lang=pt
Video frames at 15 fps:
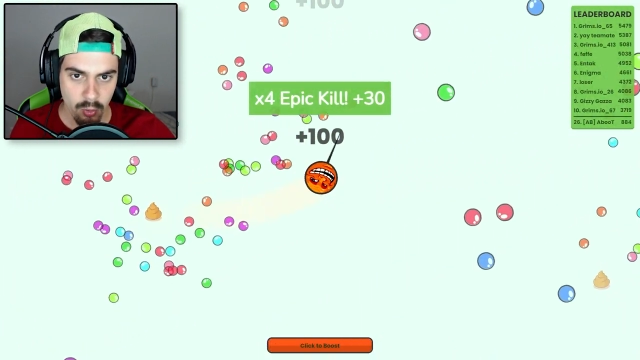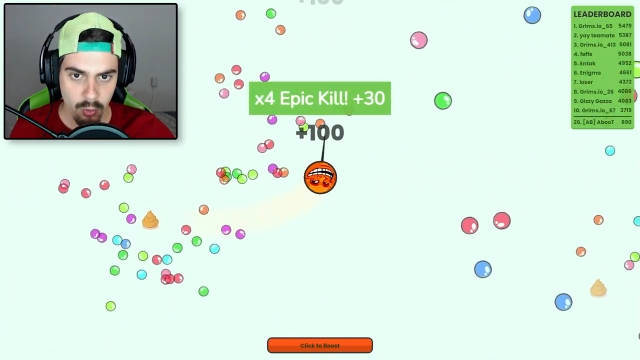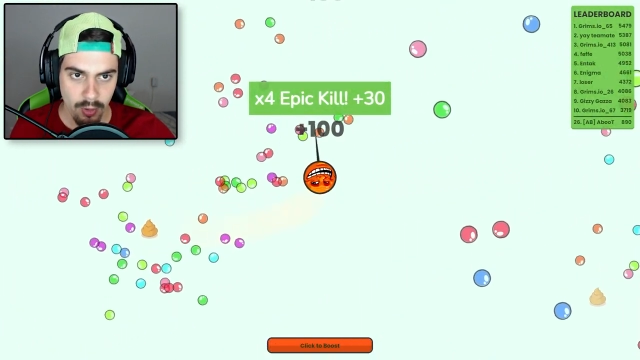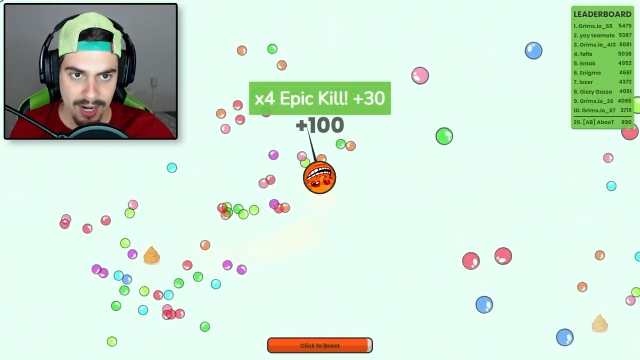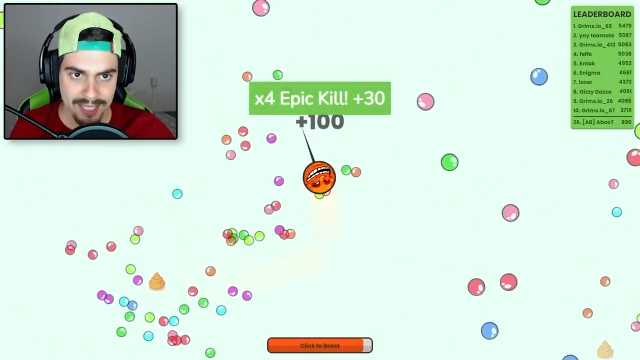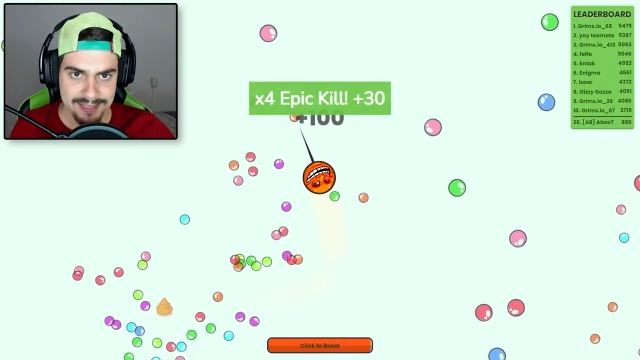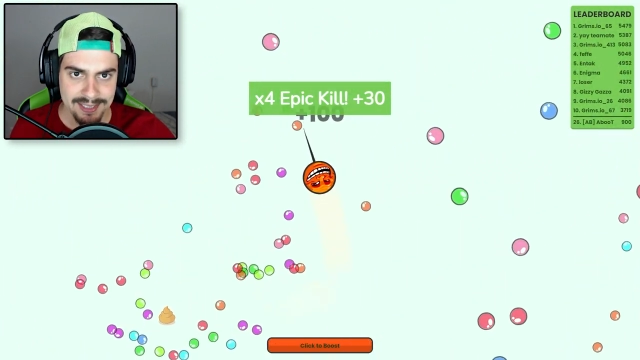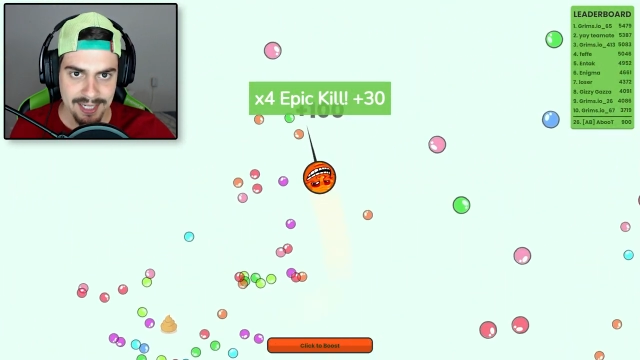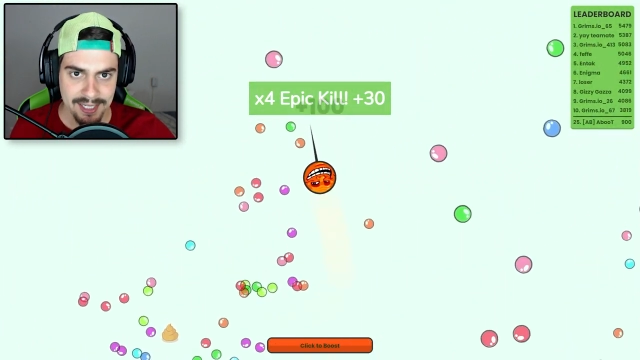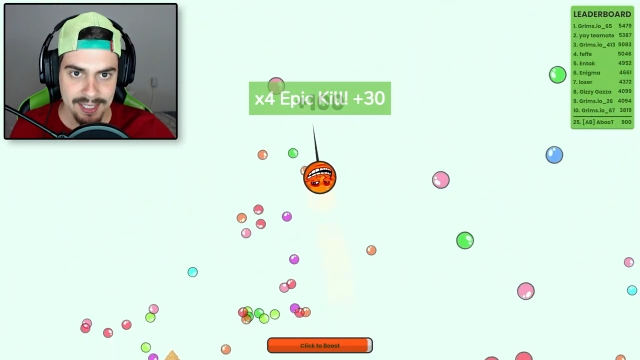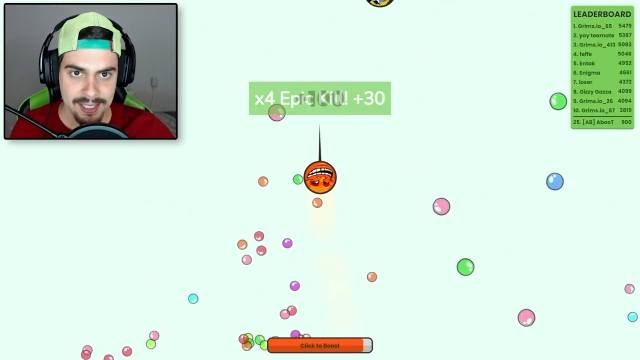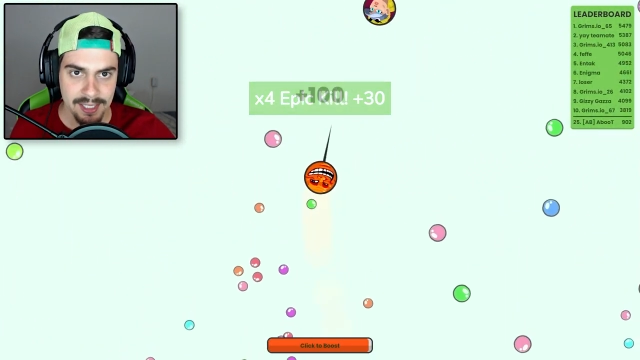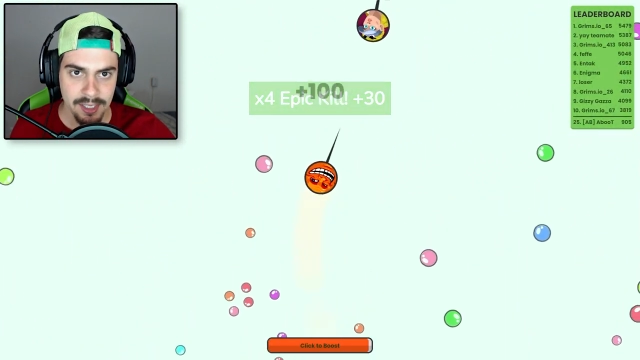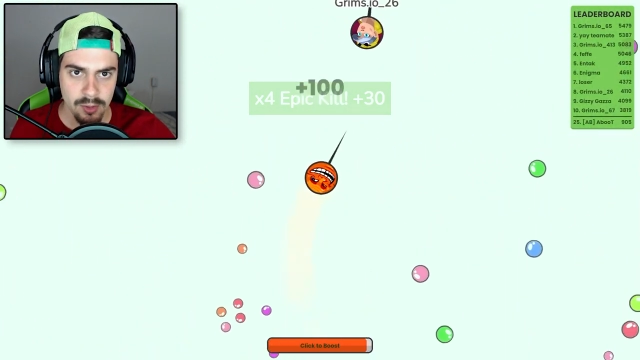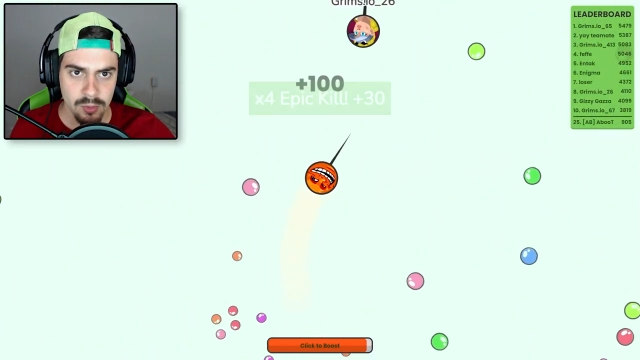Quadra
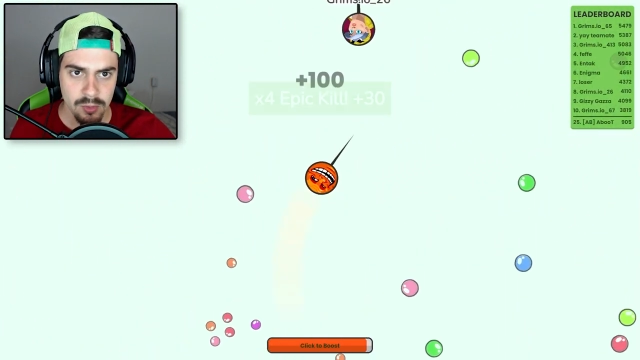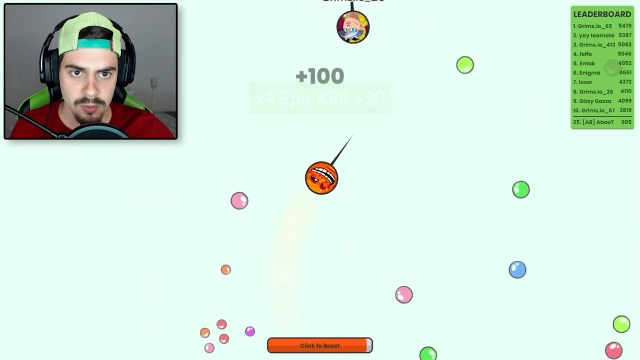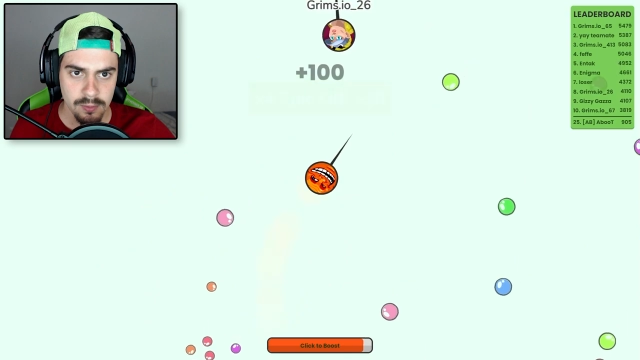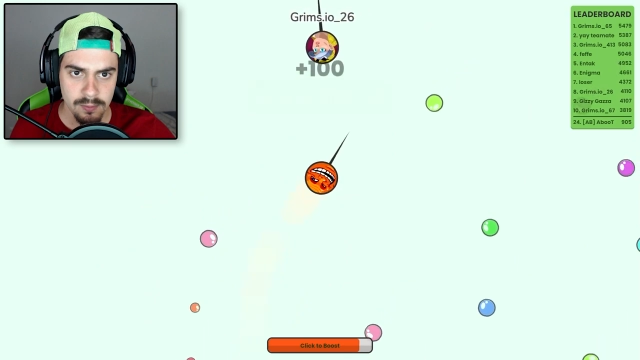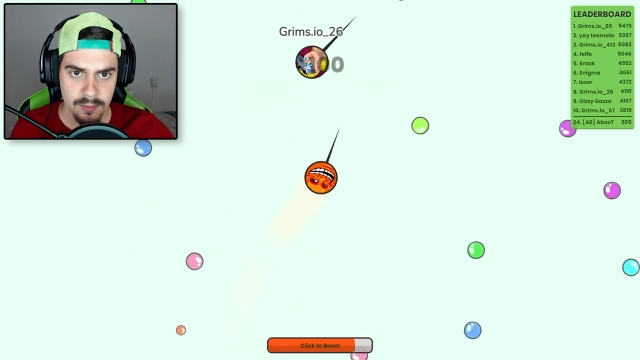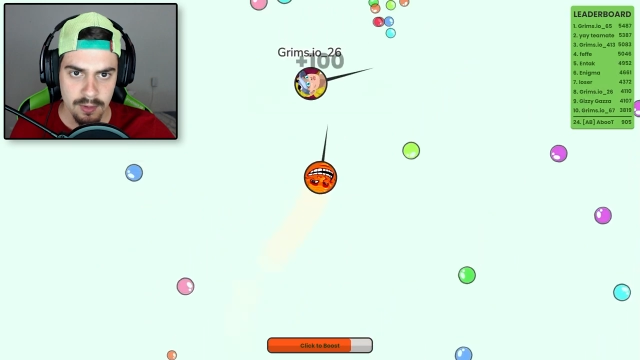kill.